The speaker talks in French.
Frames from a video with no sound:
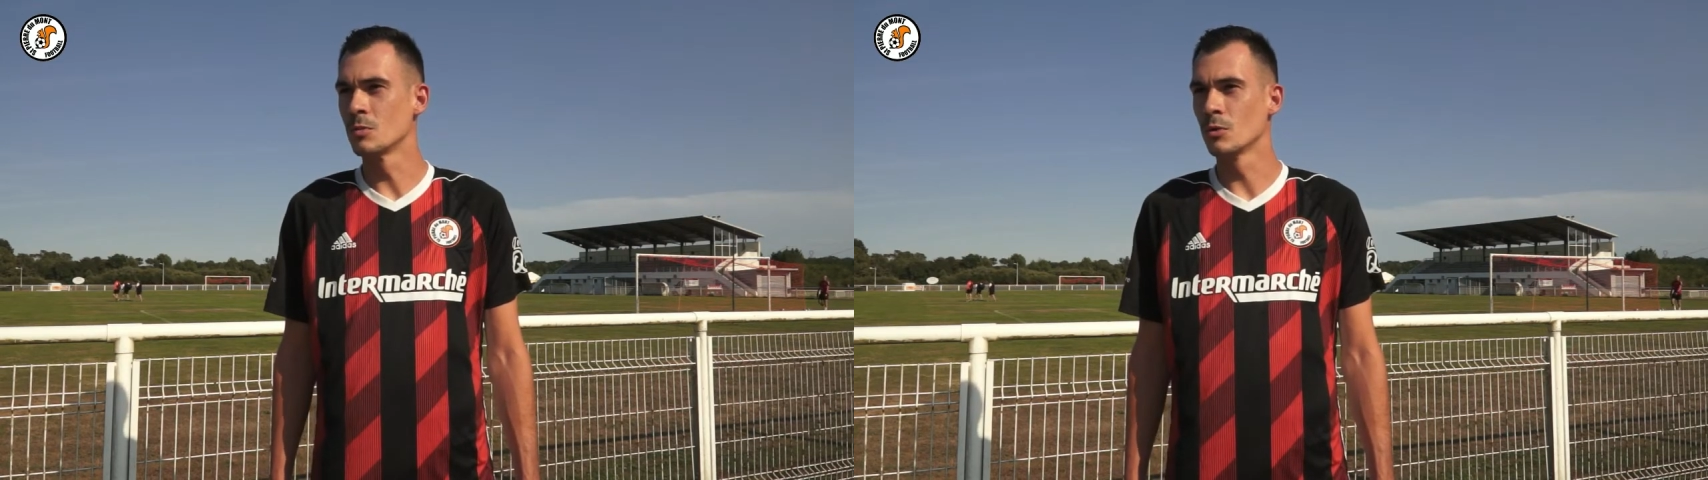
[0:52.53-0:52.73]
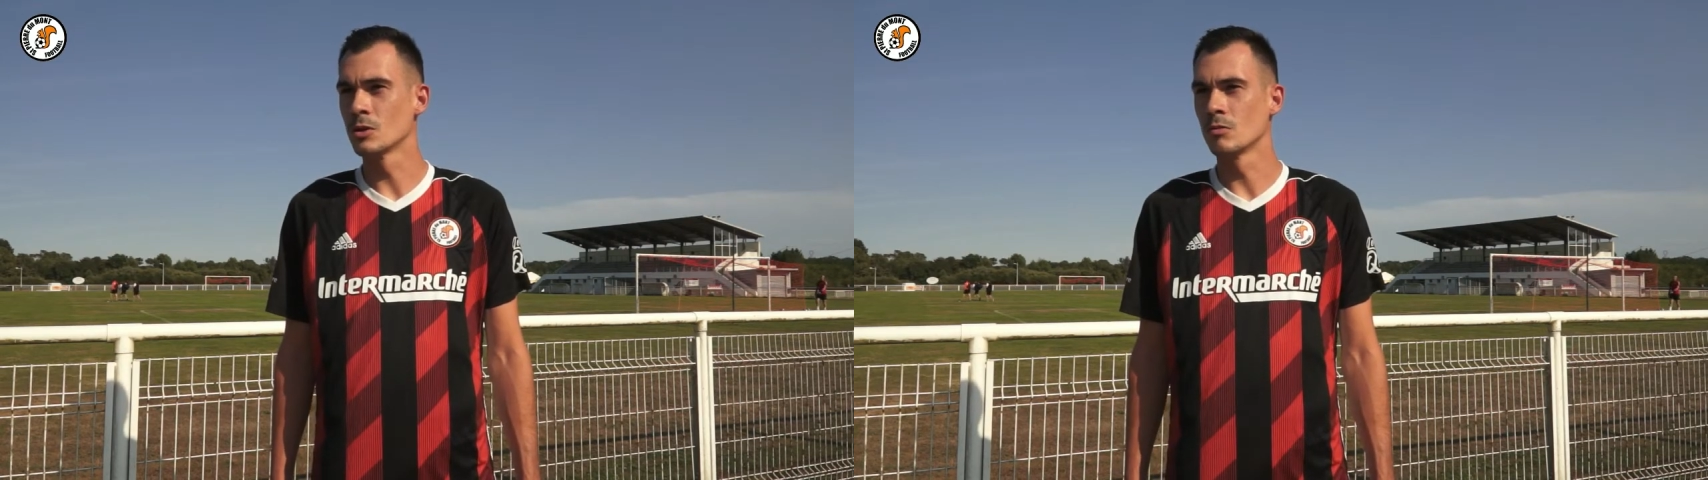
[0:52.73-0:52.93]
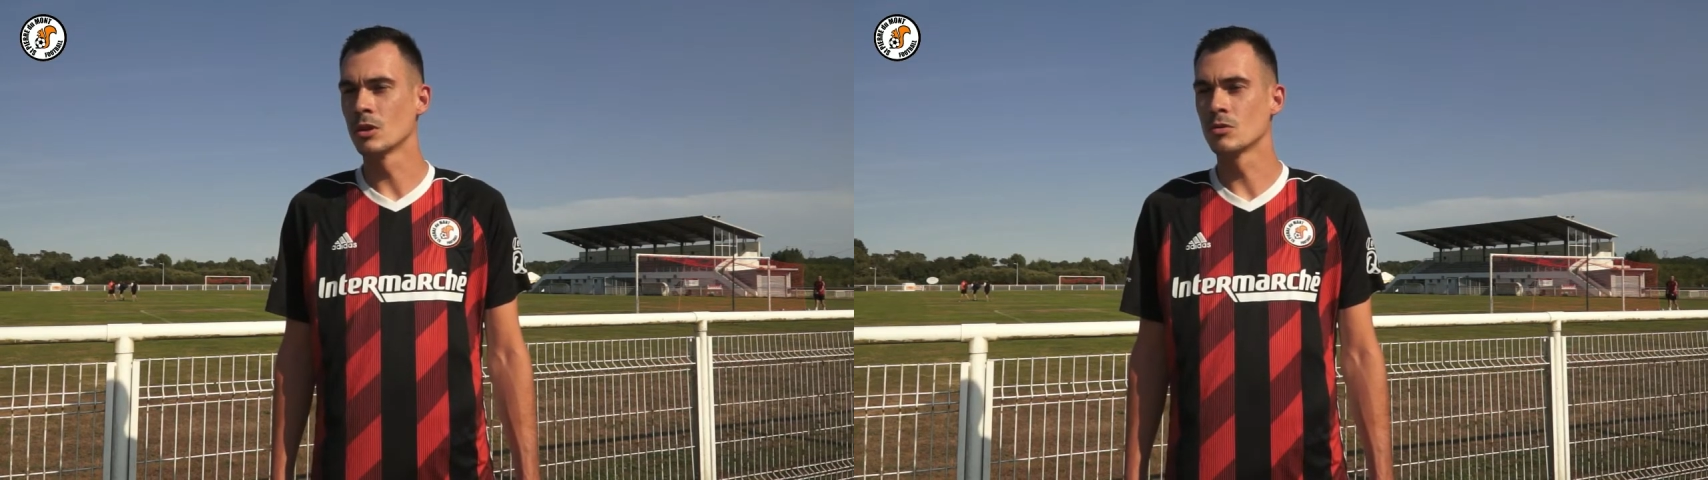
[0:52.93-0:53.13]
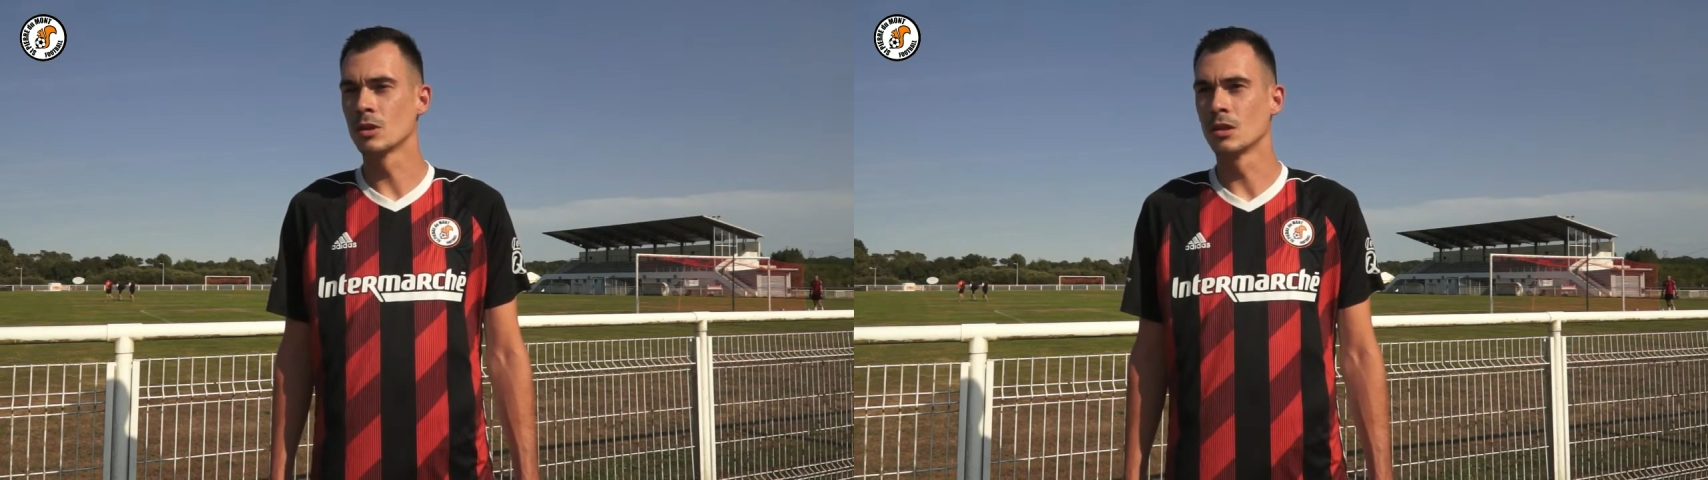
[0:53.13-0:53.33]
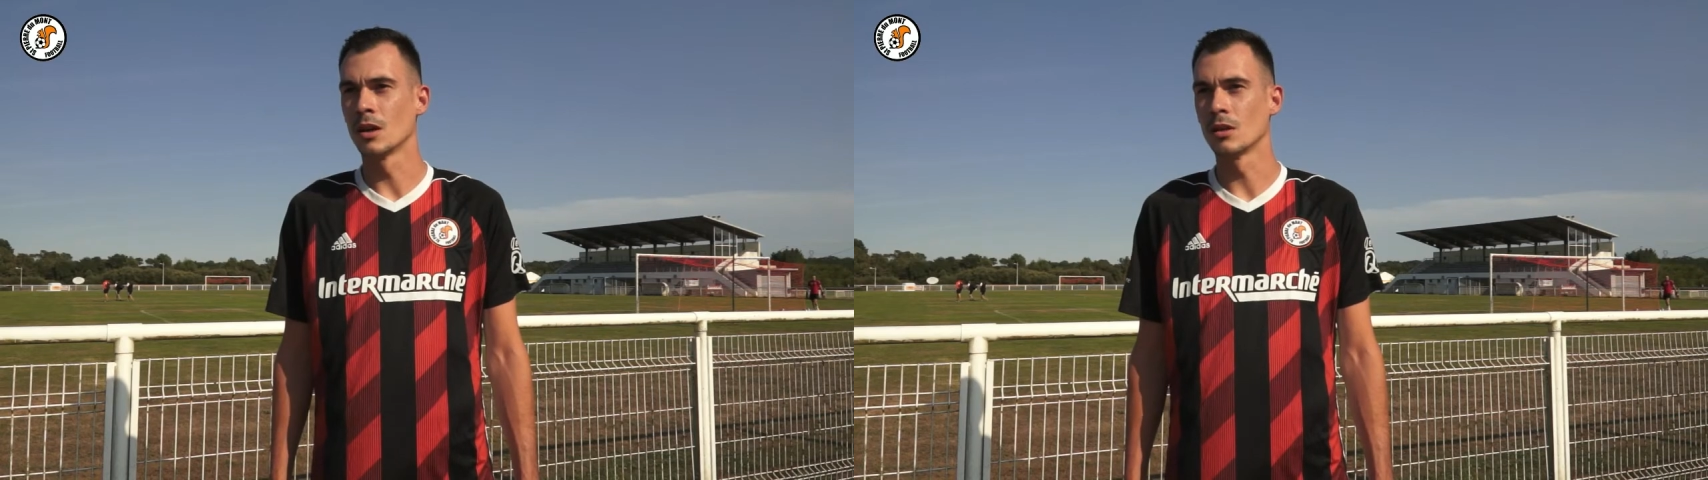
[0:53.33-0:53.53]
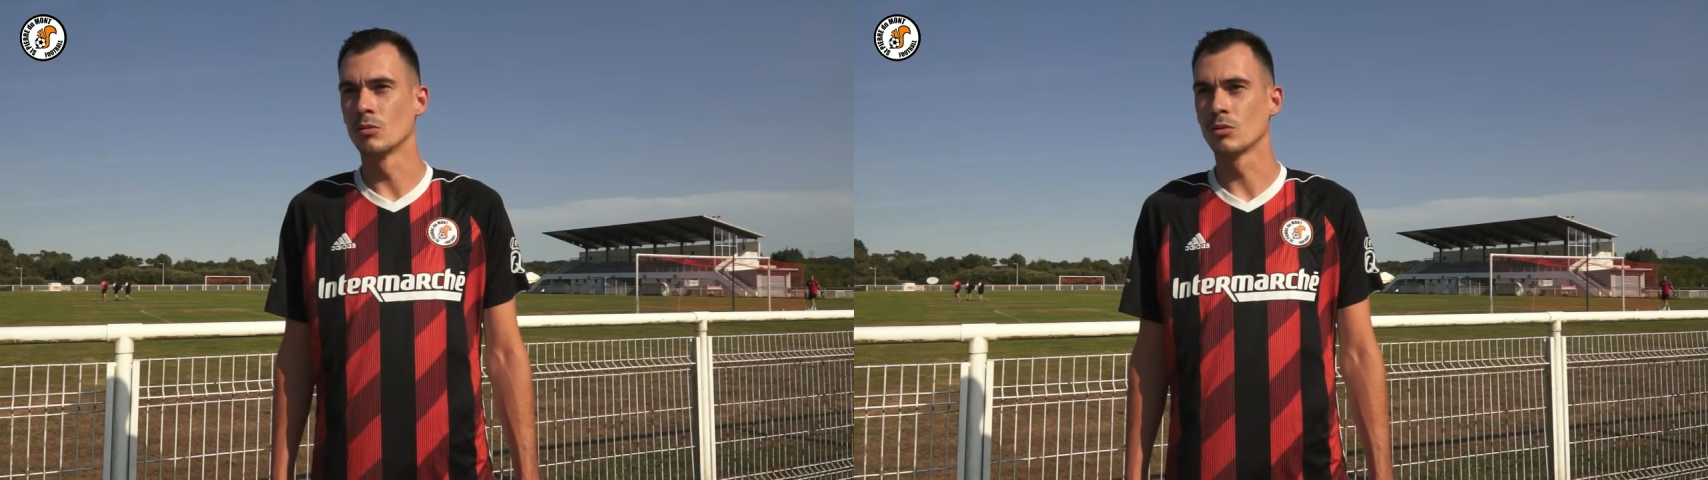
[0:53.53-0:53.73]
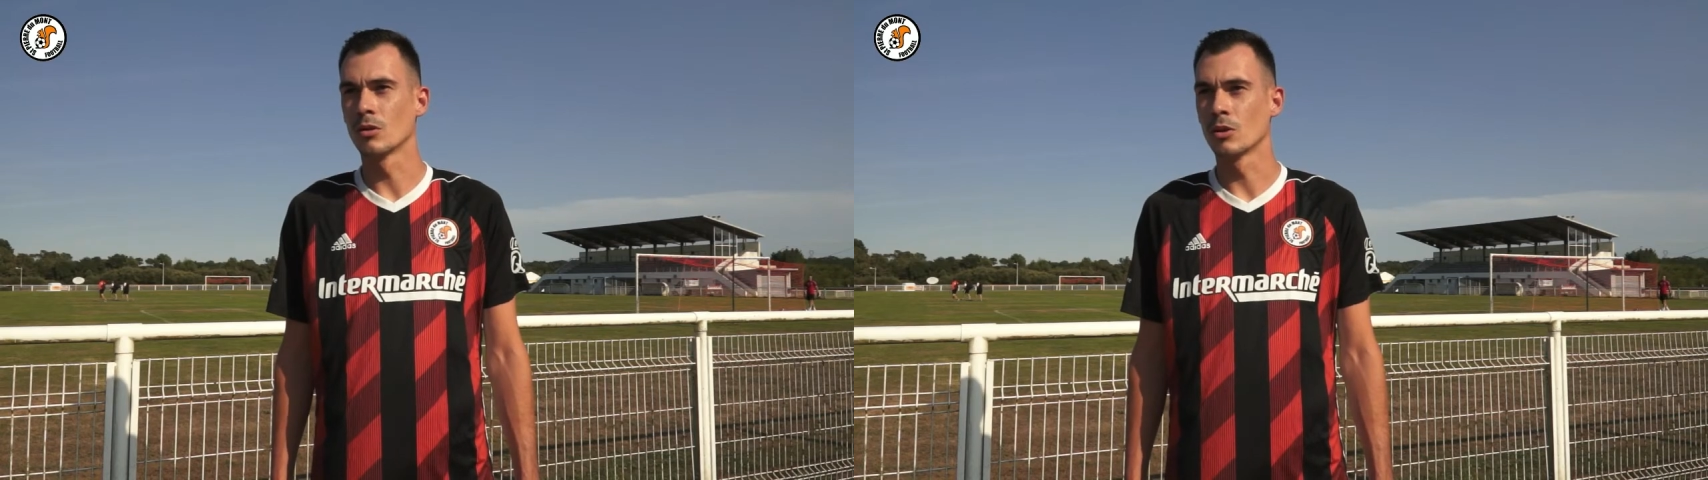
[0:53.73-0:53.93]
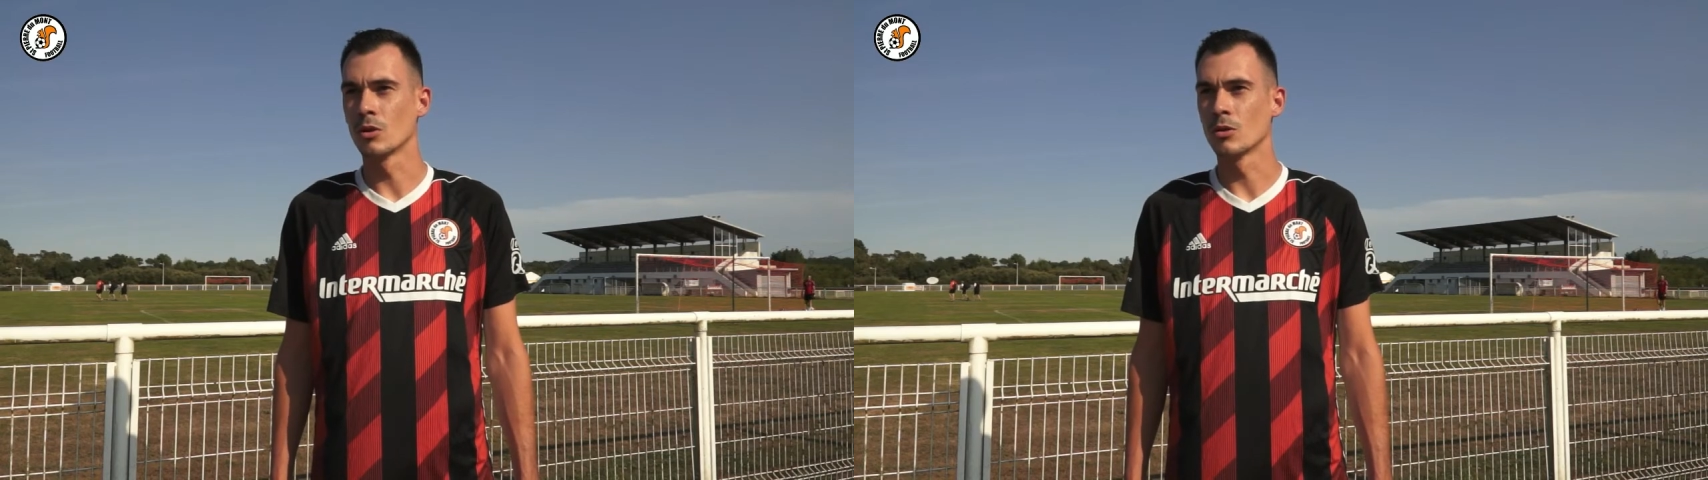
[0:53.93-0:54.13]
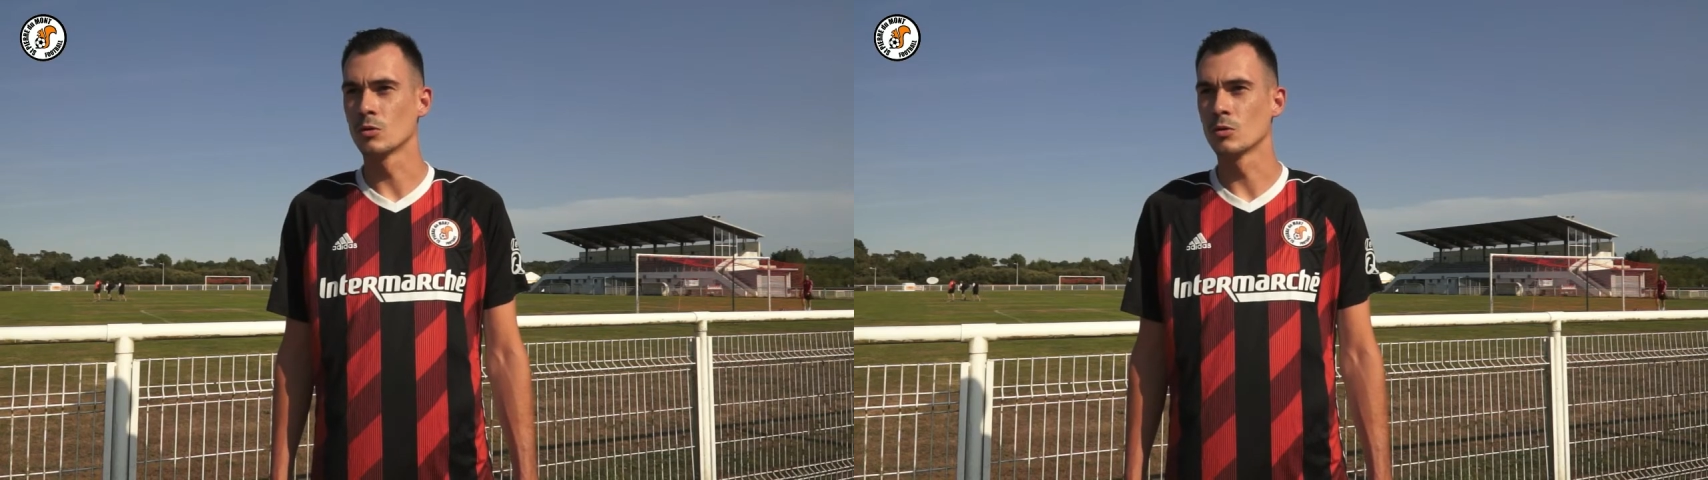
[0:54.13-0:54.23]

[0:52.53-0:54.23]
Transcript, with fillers: peu à celui que je quittais, donc euh,